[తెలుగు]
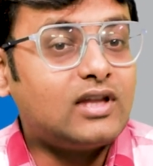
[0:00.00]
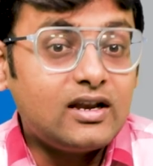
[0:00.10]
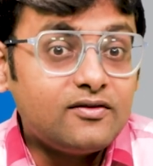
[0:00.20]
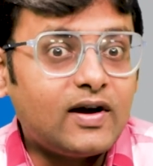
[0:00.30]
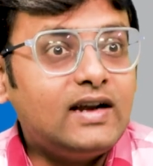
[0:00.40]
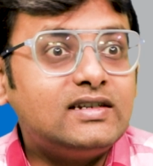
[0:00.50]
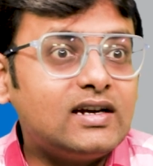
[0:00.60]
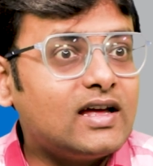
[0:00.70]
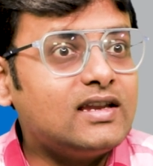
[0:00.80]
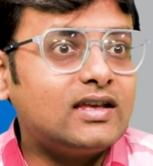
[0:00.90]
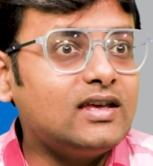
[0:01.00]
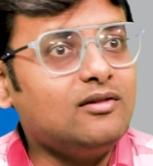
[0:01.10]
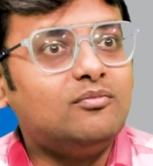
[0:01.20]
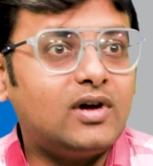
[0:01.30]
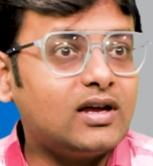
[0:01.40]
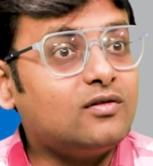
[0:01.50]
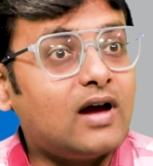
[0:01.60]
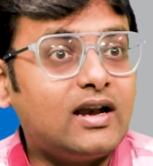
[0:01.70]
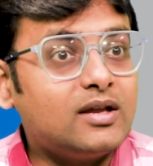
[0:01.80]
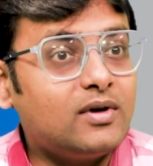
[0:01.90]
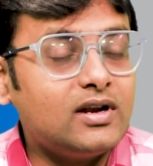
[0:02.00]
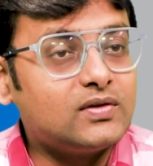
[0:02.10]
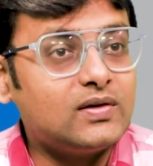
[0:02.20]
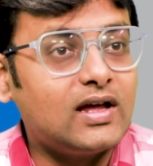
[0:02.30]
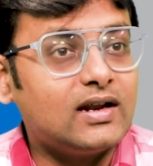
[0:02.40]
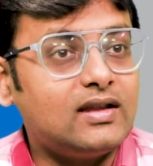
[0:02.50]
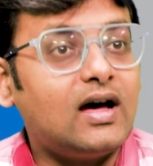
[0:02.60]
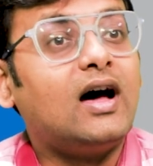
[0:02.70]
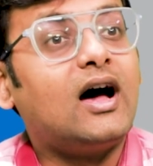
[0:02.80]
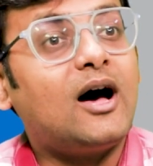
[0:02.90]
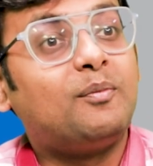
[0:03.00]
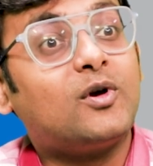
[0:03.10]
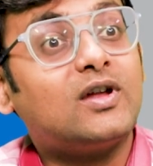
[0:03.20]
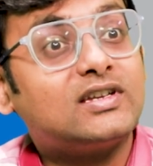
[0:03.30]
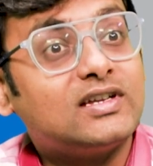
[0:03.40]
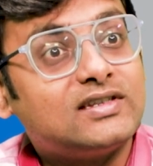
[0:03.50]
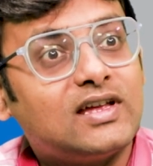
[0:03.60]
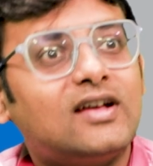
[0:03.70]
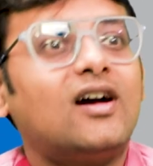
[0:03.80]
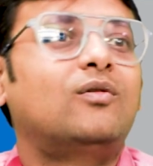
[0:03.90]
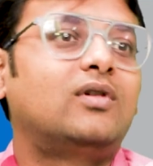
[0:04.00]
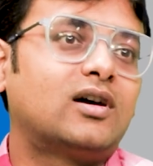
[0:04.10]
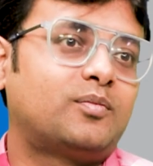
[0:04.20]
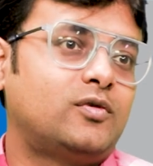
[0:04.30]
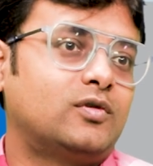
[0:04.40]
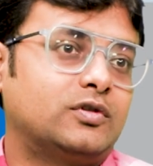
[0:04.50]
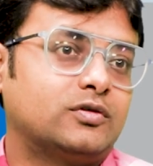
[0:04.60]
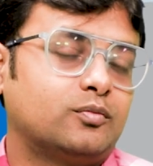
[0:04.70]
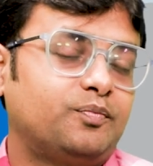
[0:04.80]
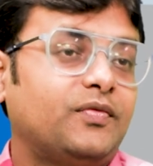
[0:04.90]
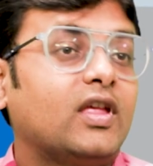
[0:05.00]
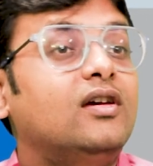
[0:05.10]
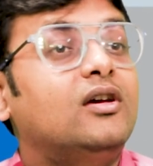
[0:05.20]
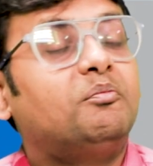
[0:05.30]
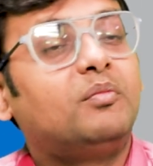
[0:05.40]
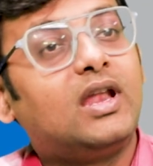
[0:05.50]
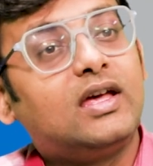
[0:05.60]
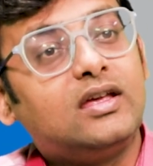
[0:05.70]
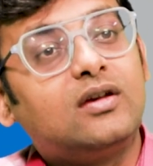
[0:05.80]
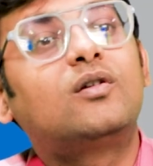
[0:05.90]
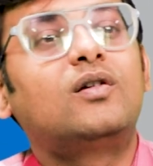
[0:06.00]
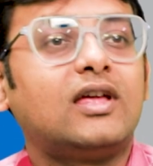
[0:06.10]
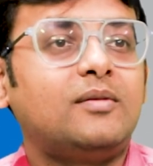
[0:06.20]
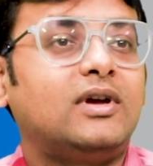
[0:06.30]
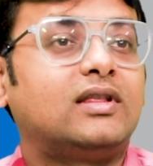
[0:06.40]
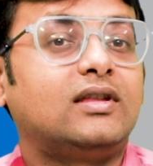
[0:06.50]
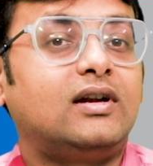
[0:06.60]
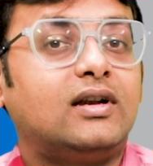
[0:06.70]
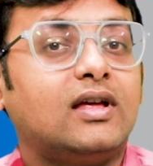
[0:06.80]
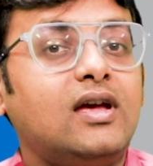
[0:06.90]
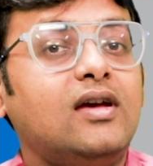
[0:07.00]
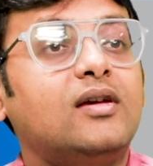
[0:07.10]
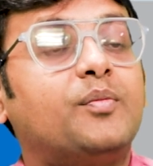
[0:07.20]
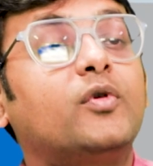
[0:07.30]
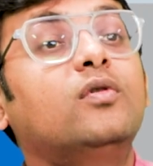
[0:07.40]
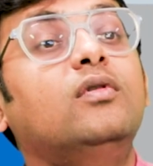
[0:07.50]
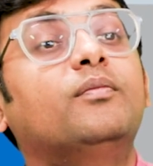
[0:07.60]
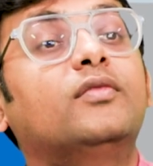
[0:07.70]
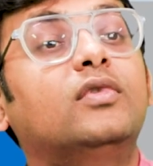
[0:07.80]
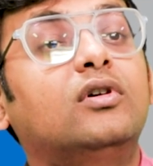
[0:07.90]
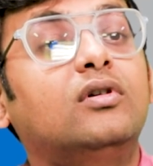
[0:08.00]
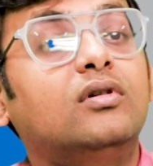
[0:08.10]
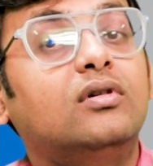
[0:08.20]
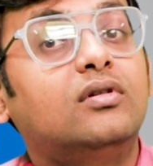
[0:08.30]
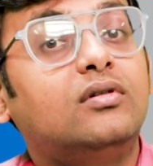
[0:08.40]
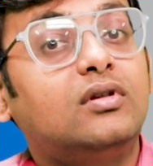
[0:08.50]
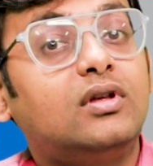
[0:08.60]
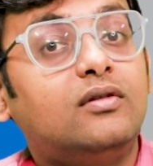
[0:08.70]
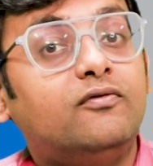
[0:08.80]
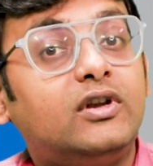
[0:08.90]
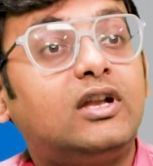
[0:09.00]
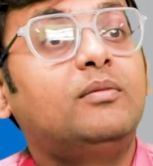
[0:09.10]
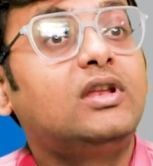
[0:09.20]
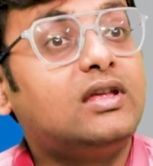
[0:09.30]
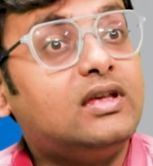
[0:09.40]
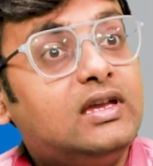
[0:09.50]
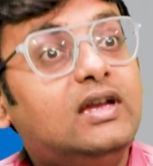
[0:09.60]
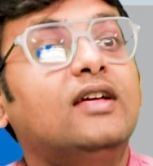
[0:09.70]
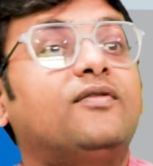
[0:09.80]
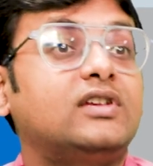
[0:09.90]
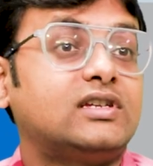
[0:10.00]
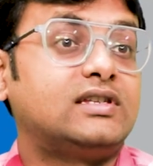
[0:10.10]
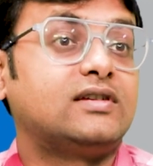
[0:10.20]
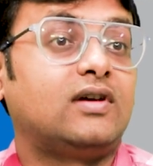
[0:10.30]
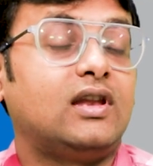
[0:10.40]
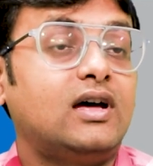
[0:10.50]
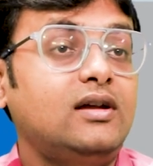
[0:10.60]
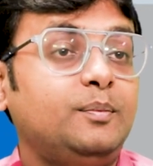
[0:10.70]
దాన్ని ఫైట్ చేయడానికి మనకు యాంటీబాడీస్ ఉండాలి కదా ఆ ప్రొడక్షన్ సరిగా ఉండకపోవచ్చు మళ్ళీ ఇంకోటి ఏమవుతుంది అంటే ఇప్పుడు విటమిన్ ఈ డెఫిషియన్సీ వల్ల